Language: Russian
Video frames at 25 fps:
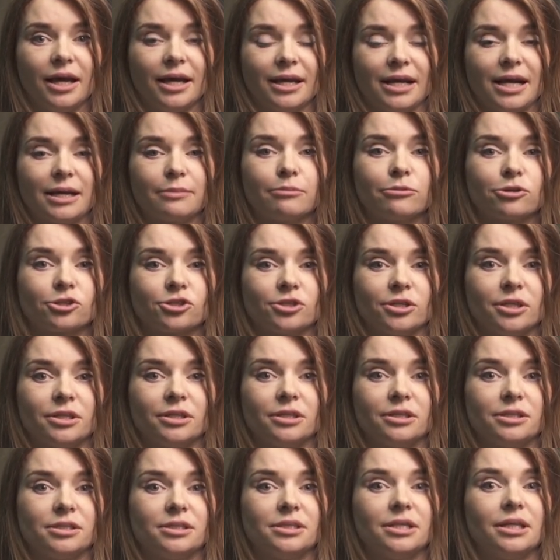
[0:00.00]
как можно
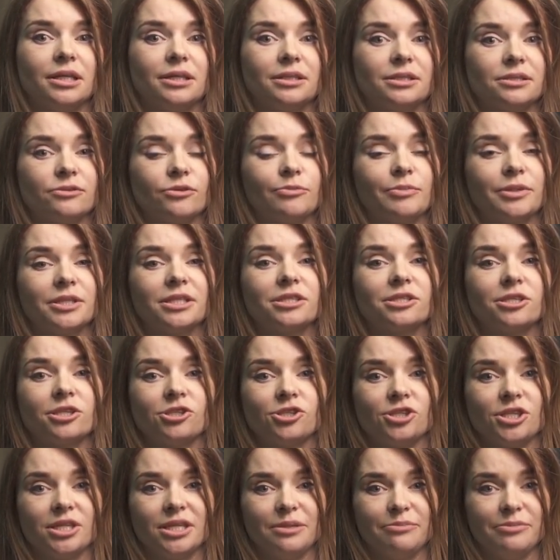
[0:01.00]
это сделать, свое
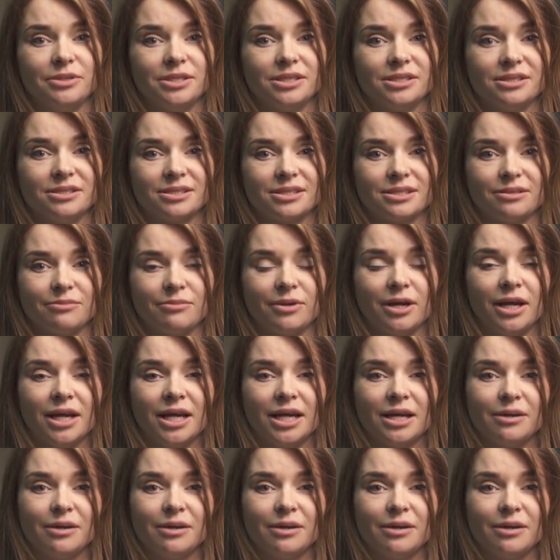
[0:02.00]
предназначение бизнесом.